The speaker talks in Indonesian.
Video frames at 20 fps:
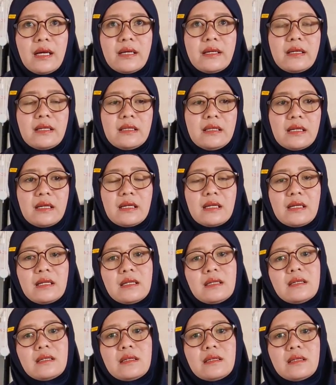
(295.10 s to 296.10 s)

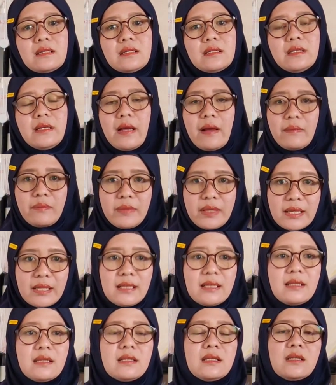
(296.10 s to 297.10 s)
akhirnya
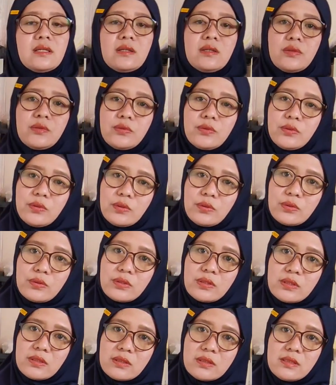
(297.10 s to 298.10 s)
diambil
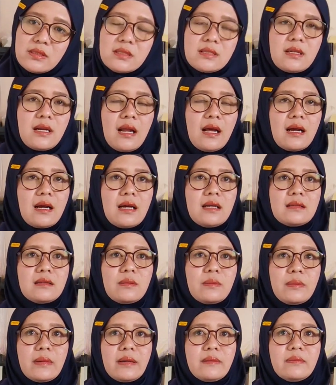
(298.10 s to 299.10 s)
terus
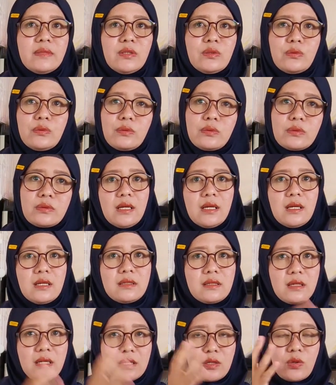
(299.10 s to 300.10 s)
diserahkan ke Mak Miu
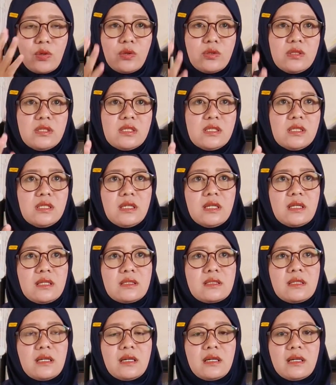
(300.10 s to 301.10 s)
dengan kondisi yang
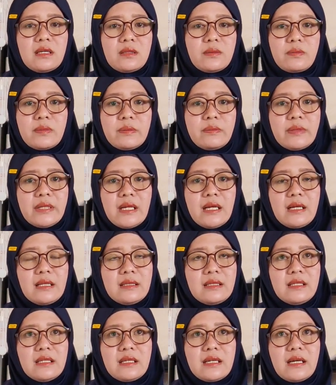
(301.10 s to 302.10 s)
sangat
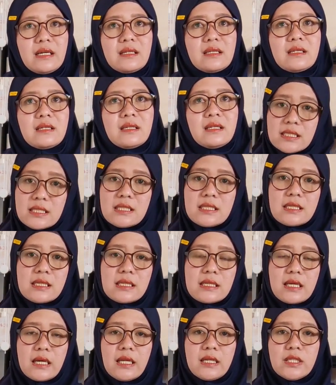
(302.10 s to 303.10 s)
memprihatinkan jadi si
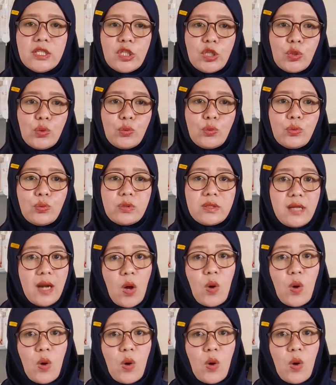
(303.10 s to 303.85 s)
Kikan itu